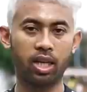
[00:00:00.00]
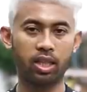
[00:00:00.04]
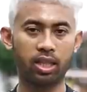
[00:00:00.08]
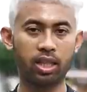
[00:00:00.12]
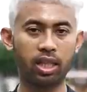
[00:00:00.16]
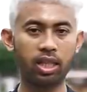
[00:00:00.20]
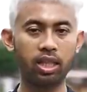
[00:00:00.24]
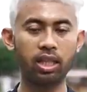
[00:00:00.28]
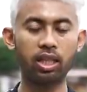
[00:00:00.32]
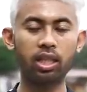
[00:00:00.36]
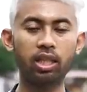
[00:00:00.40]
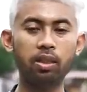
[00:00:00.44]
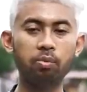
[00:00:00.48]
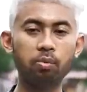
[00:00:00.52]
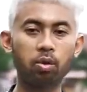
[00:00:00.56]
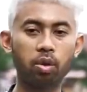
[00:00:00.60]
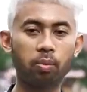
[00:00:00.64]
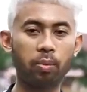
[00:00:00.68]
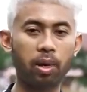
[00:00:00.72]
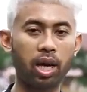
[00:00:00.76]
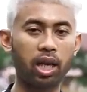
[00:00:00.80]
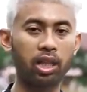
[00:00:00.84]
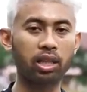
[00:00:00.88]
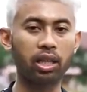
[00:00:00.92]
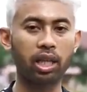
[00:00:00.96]
jadi ini
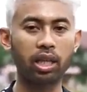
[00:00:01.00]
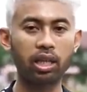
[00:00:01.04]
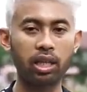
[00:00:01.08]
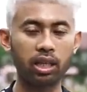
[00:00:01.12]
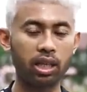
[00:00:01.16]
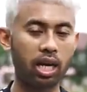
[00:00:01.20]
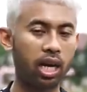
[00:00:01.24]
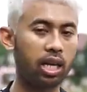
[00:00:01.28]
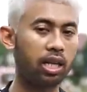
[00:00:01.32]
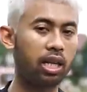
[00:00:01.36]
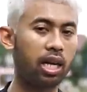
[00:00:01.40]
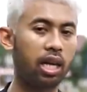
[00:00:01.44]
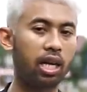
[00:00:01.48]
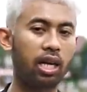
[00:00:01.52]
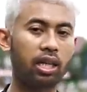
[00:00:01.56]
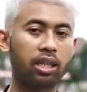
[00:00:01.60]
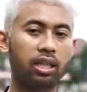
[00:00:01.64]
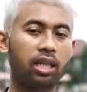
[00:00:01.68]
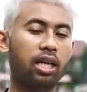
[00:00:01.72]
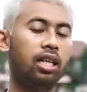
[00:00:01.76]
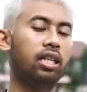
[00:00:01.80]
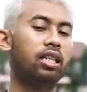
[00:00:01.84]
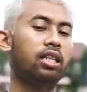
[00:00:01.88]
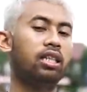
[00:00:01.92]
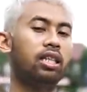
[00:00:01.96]
merupakan teknik andalan
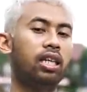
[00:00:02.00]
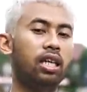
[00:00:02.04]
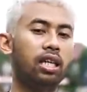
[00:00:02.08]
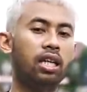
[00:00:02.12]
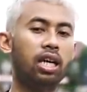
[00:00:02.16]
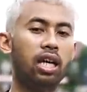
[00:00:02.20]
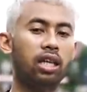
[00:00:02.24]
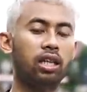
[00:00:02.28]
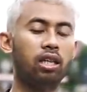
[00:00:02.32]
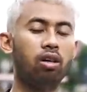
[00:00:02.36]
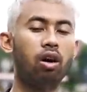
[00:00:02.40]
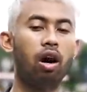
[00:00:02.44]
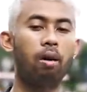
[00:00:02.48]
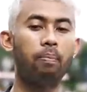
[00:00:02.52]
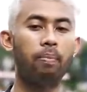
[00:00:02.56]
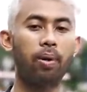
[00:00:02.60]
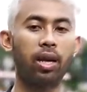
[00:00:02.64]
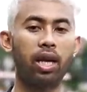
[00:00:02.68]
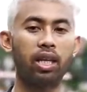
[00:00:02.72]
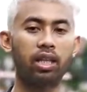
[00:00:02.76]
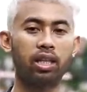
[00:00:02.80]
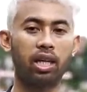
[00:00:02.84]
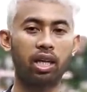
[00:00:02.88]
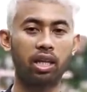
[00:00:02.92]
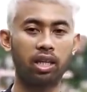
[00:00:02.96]
kalian atau
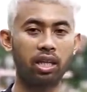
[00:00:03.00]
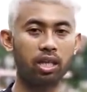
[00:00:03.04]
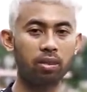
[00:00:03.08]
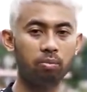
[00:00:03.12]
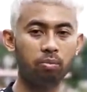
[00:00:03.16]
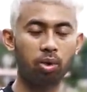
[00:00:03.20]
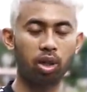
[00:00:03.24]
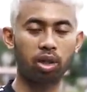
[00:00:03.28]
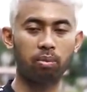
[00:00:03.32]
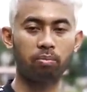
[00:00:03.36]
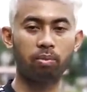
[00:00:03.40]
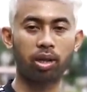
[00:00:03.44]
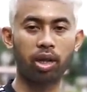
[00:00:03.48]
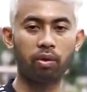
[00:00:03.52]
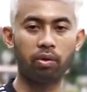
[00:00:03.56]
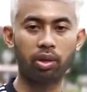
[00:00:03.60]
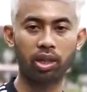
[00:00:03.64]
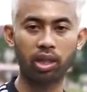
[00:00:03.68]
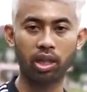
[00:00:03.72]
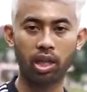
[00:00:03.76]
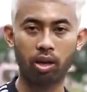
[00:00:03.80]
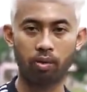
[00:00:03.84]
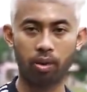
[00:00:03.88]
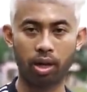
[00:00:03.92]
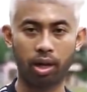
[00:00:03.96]
apalan kalian buat
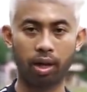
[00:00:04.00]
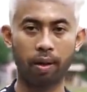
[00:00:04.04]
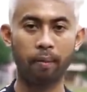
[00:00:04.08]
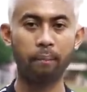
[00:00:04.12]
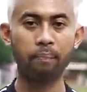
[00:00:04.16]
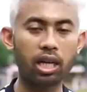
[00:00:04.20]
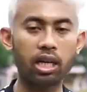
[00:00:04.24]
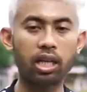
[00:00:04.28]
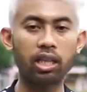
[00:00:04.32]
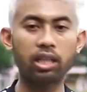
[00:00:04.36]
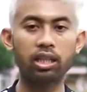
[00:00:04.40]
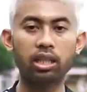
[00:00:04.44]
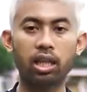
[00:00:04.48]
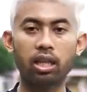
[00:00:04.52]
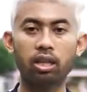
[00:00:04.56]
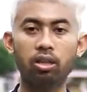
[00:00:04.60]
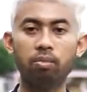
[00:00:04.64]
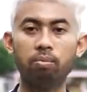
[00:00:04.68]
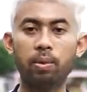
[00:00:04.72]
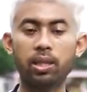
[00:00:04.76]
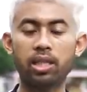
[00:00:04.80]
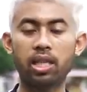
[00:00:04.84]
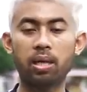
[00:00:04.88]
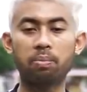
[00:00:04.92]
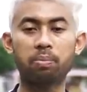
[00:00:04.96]
melewati lawan. Kalian jangan
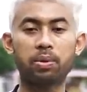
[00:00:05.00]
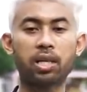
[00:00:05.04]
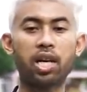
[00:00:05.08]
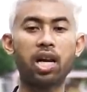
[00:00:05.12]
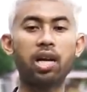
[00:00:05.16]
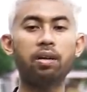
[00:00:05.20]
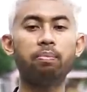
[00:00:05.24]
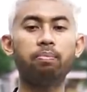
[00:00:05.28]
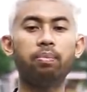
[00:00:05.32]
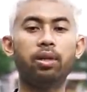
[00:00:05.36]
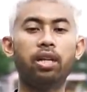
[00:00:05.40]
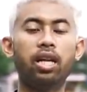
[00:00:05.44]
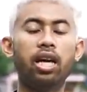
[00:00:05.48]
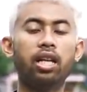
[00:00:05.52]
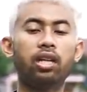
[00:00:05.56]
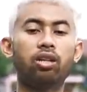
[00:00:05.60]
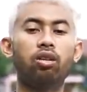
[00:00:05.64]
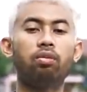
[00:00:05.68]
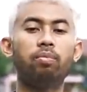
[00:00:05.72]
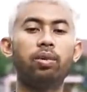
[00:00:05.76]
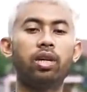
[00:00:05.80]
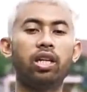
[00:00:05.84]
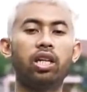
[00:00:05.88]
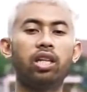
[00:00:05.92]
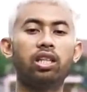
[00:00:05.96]
lupa subscribe, like,
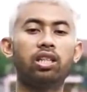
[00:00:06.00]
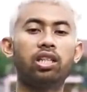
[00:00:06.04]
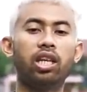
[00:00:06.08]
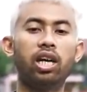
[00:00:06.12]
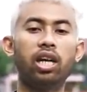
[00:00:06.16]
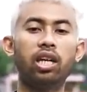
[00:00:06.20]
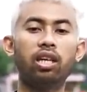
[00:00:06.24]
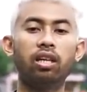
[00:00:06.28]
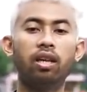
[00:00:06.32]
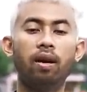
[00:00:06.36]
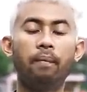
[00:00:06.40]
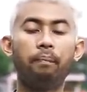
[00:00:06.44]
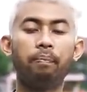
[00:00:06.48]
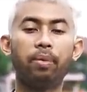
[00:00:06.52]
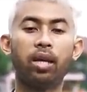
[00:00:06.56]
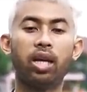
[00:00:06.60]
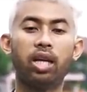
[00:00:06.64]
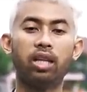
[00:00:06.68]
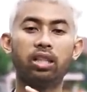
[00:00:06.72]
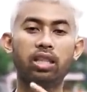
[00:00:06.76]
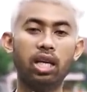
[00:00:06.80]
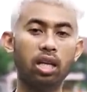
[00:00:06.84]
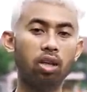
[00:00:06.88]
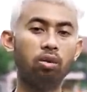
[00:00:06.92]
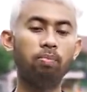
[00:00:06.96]
comment, and share.
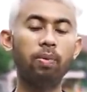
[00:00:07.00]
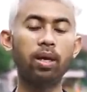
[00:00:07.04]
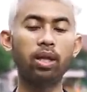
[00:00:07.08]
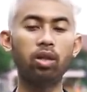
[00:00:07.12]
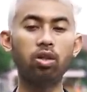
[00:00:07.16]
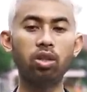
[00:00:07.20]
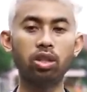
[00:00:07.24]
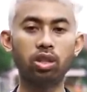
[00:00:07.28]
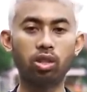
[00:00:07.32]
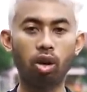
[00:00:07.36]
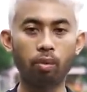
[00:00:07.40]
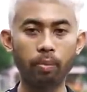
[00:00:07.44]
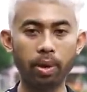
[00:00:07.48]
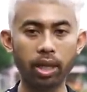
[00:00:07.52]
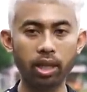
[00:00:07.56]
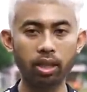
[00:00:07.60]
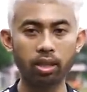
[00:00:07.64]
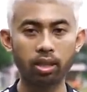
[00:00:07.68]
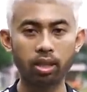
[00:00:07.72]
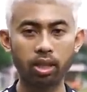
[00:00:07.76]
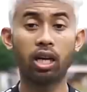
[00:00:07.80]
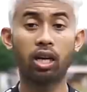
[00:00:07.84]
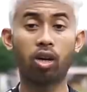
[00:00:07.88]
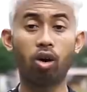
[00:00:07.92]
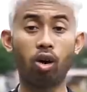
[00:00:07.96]
Jangan lupa tulis komen.
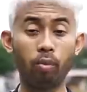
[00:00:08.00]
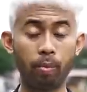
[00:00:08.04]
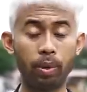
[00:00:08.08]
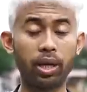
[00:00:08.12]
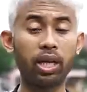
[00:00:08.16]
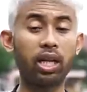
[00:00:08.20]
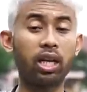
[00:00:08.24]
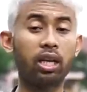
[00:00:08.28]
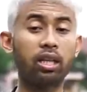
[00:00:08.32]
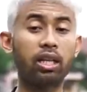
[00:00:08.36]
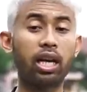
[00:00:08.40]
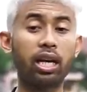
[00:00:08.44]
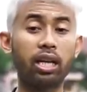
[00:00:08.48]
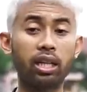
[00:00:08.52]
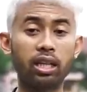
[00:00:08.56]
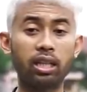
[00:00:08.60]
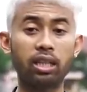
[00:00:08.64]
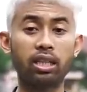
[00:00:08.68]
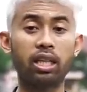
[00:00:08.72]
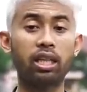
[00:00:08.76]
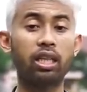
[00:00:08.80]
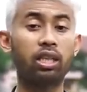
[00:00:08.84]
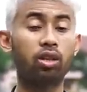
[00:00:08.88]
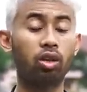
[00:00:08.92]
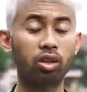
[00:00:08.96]
Komen yang naik
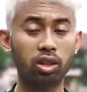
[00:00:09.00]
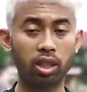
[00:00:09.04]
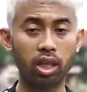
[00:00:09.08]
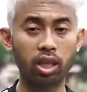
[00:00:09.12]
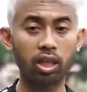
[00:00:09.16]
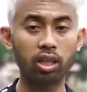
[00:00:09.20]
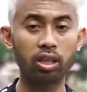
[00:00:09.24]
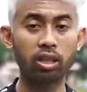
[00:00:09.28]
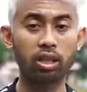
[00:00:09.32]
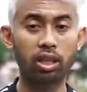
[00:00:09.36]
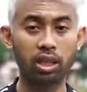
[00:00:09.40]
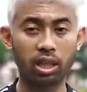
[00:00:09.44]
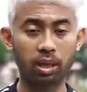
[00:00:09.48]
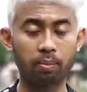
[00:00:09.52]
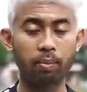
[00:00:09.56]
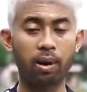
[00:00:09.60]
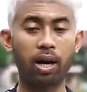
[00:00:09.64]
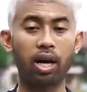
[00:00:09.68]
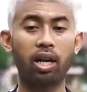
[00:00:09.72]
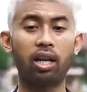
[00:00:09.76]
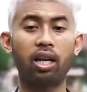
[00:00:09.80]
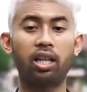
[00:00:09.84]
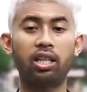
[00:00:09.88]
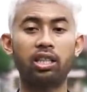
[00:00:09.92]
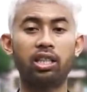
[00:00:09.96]
jadi konten, kita
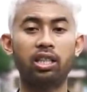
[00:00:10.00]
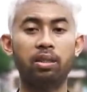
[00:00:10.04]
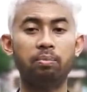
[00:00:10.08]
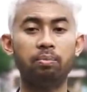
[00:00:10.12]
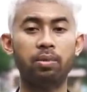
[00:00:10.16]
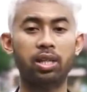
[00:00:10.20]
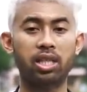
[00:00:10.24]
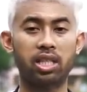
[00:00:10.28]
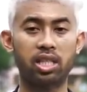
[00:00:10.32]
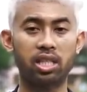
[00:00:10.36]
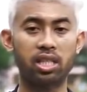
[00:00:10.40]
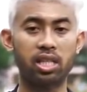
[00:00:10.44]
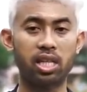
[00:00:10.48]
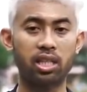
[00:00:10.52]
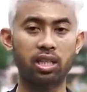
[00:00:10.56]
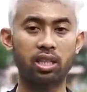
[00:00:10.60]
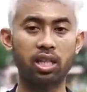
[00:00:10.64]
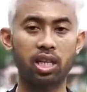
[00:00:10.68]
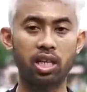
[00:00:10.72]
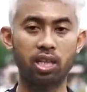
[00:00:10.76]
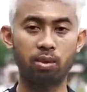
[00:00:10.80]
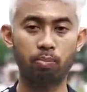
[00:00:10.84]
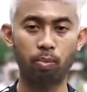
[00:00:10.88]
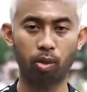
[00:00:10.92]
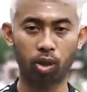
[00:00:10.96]
bakal kasih merchandise
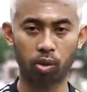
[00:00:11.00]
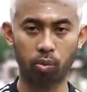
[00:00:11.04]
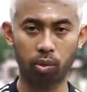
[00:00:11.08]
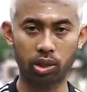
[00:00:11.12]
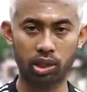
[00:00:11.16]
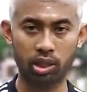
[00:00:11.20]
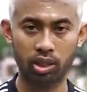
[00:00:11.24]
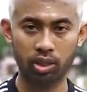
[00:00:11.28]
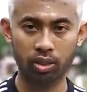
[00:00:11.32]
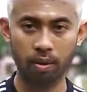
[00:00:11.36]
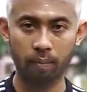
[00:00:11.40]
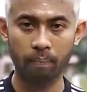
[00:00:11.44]
dari Sport Twist.